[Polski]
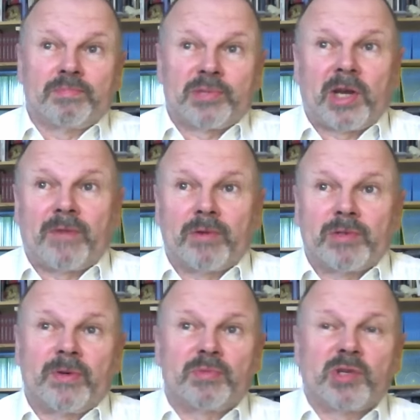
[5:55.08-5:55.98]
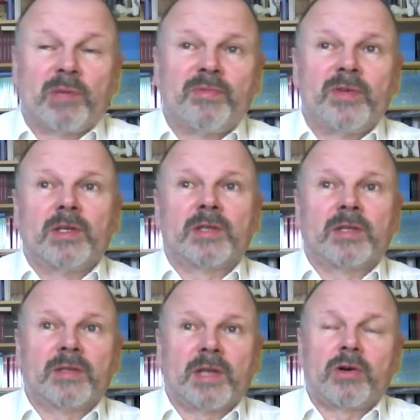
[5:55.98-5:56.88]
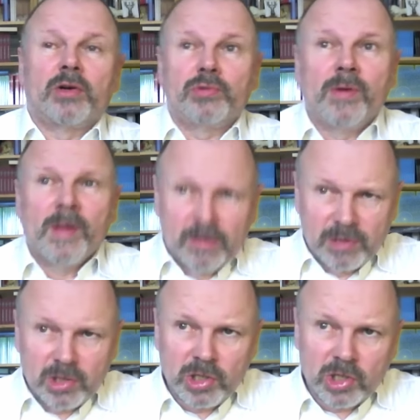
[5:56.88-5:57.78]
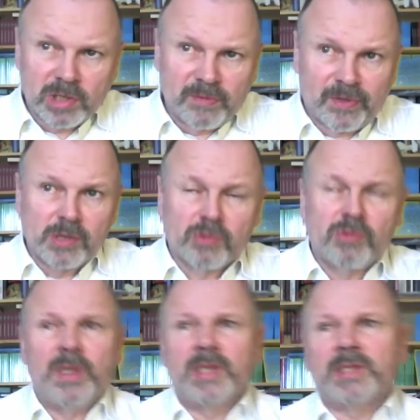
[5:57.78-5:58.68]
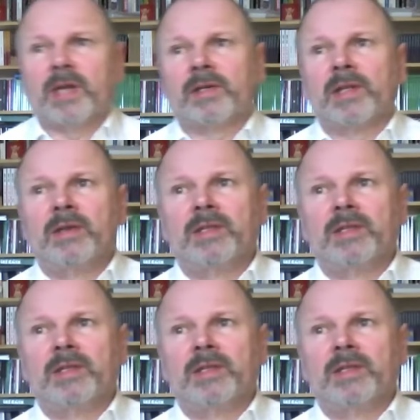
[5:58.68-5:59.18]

przerwał swoje przemówienie, ten na koniu. Jeszcze w kilku miejscach na